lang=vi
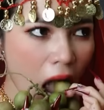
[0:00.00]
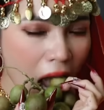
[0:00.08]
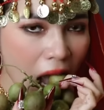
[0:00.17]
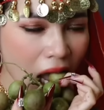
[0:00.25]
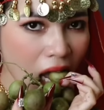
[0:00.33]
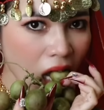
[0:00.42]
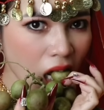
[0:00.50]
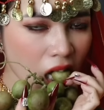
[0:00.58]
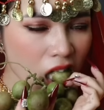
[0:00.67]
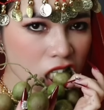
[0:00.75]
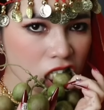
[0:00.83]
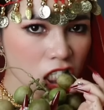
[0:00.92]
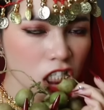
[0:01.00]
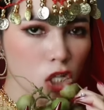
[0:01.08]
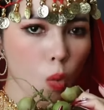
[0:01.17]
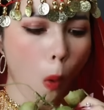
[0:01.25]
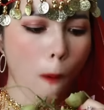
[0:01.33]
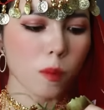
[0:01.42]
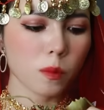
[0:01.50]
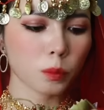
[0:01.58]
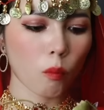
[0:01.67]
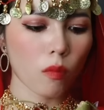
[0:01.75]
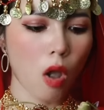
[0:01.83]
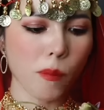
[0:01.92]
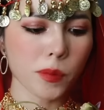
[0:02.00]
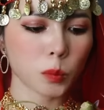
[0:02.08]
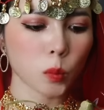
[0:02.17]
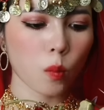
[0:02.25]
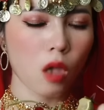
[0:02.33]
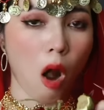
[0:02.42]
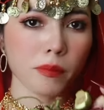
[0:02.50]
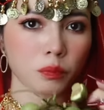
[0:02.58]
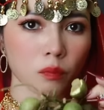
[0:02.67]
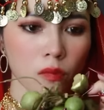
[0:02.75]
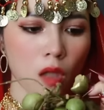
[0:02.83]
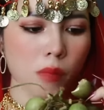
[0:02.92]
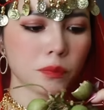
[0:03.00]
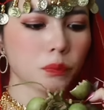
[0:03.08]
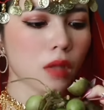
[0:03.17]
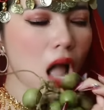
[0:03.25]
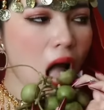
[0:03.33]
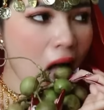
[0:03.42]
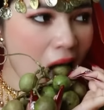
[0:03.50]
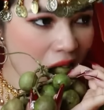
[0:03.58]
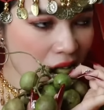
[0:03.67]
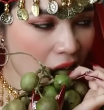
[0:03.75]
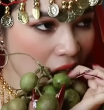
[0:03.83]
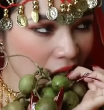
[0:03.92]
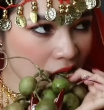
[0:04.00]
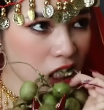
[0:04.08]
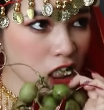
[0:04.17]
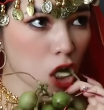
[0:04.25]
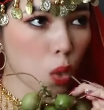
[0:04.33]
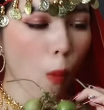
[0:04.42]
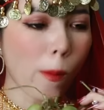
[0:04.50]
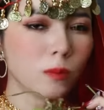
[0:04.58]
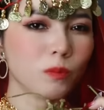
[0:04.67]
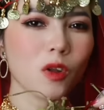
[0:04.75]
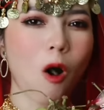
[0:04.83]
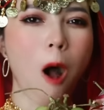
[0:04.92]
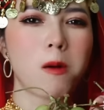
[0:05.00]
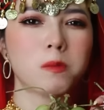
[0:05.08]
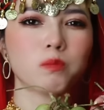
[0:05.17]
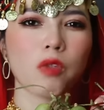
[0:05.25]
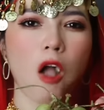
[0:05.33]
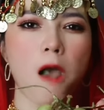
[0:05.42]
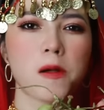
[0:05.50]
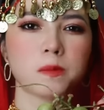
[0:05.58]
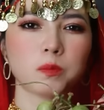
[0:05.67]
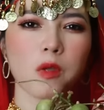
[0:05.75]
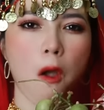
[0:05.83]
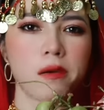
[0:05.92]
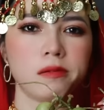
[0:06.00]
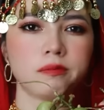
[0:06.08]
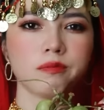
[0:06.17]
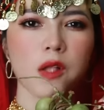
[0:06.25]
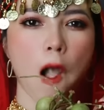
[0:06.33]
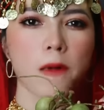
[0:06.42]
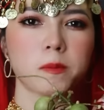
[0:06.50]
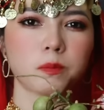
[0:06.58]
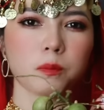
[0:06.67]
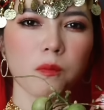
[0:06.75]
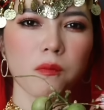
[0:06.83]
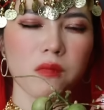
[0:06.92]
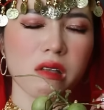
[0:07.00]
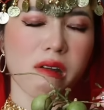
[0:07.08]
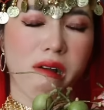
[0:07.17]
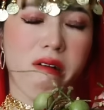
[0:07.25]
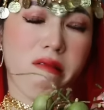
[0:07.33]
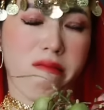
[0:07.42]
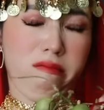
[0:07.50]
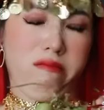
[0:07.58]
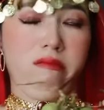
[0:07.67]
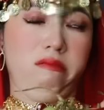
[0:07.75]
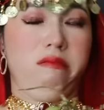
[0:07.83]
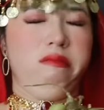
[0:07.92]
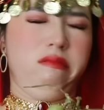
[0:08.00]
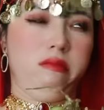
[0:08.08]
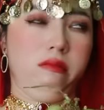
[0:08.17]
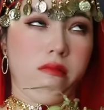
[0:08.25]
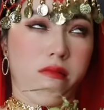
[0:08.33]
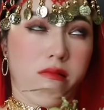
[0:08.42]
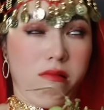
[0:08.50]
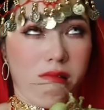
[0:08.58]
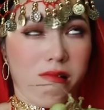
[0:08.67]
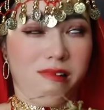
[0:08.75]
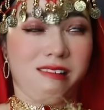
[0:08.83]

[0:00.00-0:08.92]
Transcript: Nhìn cô gái thuê đồ Ấn Độ ăn dâu da một cách ngon lành, đâu ai biết được bên trong bà mẹ nó chua.